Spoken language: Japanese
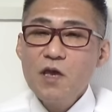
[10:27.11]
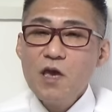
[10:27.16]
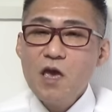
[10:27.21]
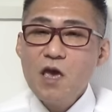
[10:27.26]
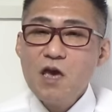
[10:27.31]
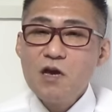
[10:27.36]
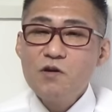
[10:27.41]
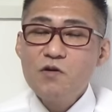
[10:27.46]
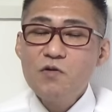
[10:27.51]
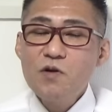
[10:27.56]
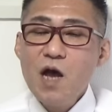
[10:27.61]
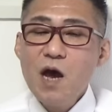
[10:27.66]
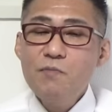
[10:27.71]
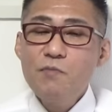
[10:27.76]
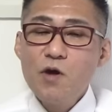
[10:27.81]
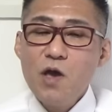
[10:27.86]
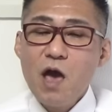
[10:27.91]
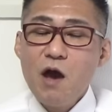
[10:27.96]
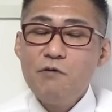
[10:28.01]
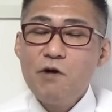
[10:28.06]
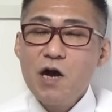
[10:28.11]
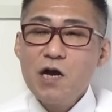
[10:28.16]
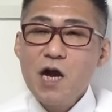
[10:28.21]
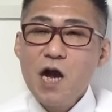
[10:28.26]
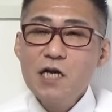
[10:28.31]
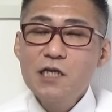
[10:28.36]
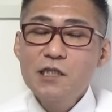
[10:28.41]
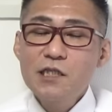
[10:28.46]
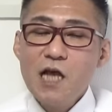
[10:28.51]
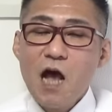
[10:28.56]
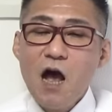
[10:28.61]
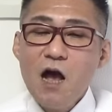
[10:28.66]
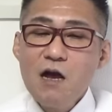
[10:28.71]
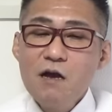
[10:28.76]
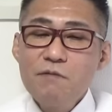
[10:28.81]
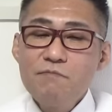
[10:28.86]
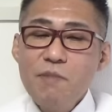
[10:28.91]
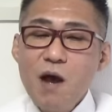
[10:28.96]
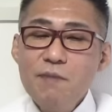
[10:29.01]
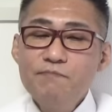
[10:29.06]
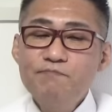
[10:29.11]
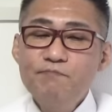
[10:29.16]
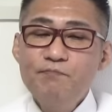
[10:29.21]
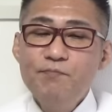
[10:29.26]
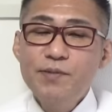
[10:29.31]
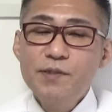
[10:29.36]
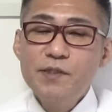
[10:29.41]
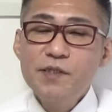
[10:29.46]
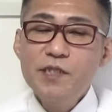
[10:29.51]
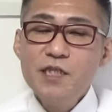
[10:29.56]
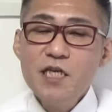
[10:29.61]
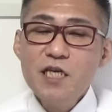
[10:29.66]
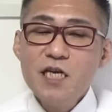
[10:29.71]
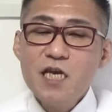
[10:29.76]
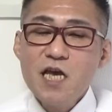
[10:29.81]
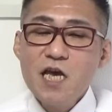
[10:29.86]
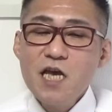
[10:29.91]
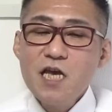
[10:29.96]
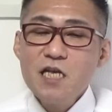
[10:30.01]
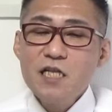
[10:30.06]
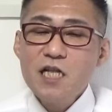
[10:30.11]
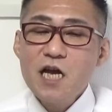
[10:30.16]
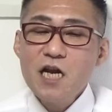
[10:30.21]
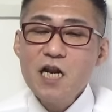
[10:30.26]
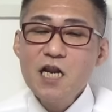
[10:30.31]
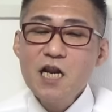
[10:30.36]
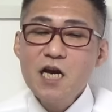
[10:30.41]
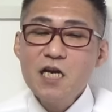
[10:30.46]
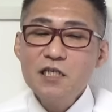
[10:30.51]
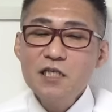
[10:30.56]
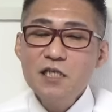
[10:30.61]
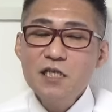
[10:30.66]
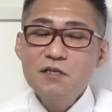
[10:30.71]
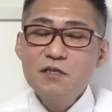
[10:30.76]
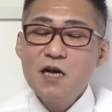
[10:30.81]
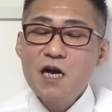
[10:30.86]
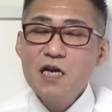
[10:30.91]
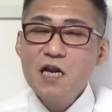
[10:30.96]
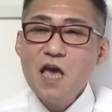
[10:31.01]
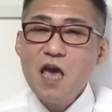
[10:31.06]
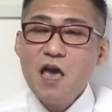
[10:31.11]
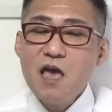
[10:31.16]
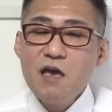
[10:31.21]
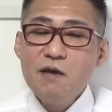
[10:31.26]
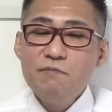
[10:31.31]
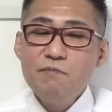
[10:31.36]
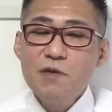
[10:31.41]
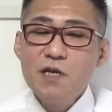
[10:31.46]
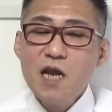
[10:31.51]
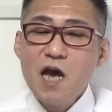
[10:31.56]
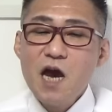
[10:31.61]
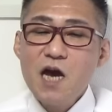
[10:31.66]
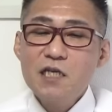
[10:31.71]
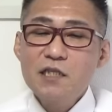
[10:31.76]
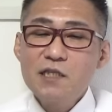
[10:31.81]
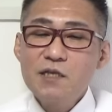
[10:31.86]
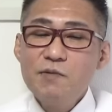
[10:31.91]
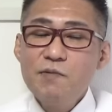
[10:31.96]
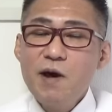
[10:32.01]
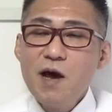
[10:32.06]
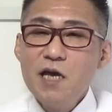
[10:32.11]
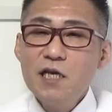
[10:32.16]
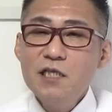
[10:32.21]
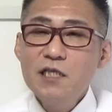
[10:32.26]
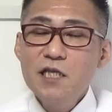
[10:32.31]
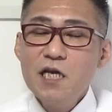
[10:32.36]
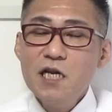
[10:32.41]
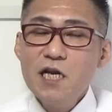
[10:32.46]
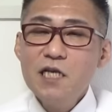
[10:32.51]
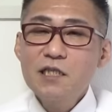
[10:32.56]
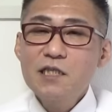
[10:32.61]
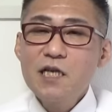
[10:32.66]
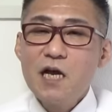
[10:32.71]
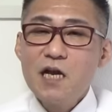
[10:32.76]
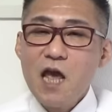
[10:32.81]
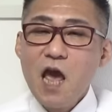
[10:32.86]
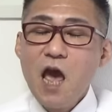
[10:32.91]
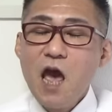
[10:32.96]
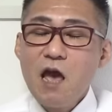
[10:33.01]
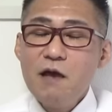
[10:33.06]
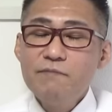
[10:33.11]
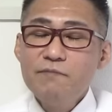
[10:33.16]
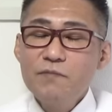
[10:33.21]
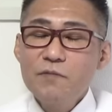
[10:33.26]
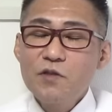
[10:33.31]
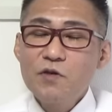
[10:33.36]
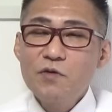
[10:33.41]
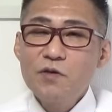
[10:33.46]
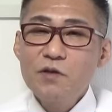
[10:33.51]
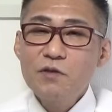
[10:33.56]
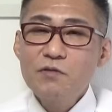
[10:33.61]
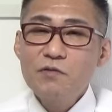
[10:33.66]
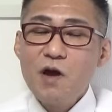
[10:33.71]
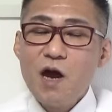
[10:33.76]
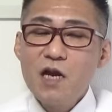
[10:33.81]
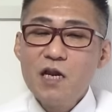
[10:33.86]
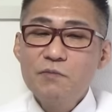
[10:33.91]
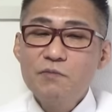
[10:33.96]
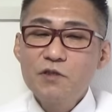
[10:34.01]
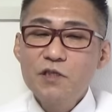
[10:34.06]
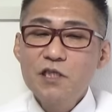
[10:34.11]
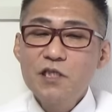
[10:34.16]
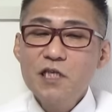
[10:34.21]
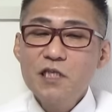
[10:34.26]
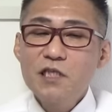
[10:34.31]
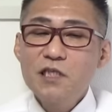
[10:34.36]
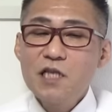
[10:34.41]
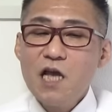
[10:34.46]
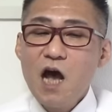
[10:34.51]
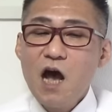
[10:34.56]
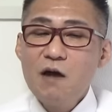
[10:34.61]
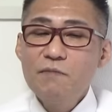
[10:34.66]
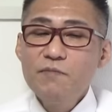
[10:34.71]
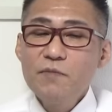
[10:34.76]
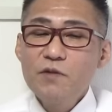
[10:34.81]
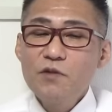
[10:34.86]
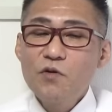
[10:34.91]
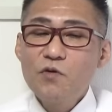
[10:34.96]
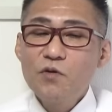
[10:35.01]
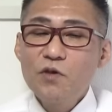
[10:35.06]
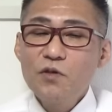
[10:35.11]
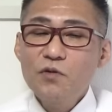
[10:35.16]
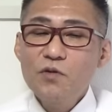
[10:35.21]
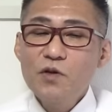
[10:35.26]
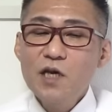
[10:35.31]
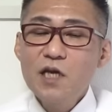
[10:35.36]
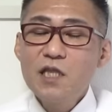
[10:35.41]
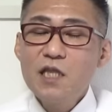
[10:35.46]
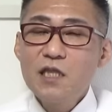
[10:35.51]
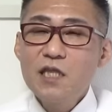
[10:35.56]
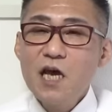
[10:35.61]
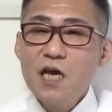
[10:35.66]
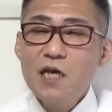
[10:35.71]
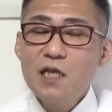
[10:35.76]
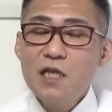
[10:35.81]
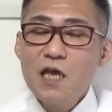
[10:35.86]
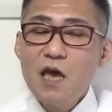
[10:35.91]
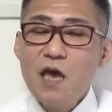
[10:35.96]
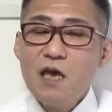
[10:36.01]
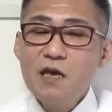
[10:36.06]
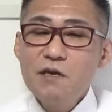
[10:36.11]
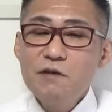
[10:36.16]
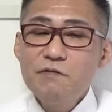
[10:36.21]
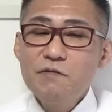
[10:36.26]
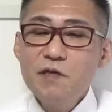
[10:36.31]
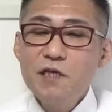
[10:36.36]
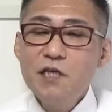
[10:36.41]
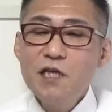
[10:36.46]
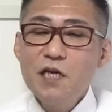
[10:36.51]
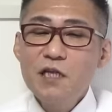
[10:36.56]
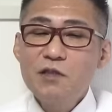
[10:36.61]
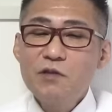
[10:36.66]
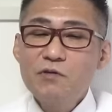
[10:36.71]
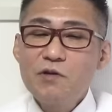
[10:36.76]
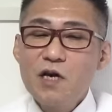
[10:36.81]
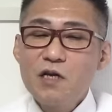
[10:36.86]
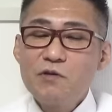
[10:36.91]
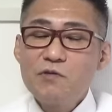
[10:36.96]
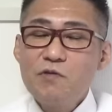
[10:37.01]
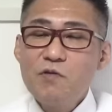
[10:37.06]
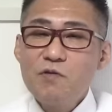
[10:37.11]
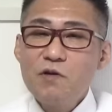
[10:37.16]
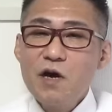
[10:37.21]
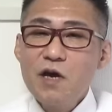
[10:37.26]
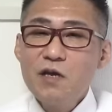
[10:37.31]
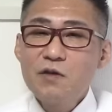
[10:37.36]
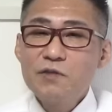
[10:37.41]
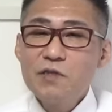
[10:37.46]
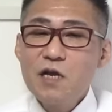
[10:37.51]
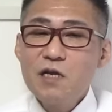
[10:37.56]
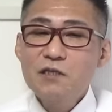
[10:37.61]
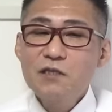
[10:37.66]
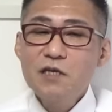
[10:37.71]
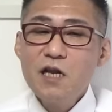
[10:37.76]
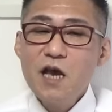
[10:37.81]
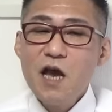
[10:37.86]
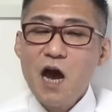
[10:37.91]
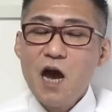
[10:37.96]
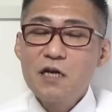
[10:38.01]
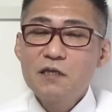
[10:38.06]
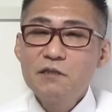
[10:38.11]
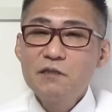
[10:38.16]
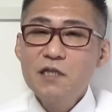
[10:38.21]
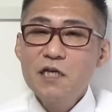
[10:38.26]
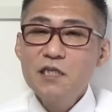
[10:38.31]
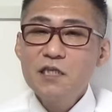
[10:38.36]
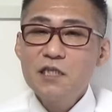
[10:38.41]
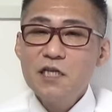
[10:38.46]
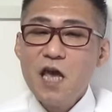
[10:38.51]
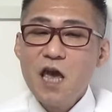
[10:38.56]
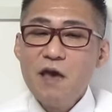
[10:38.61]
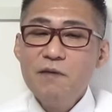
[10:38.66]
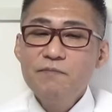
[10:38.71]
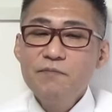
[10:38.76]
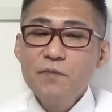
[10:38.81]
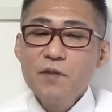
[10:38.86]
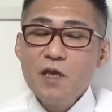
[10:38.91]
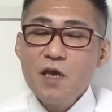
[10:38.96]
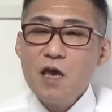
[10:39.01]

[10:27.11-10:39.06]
えー、コラボや若草、パップスに垂れ流してる金、見流せばいいんじゃないですかね。東京都金持ちだしさ、東京都だけでフィンランドのあの国家予算ぐらいあるんだしね。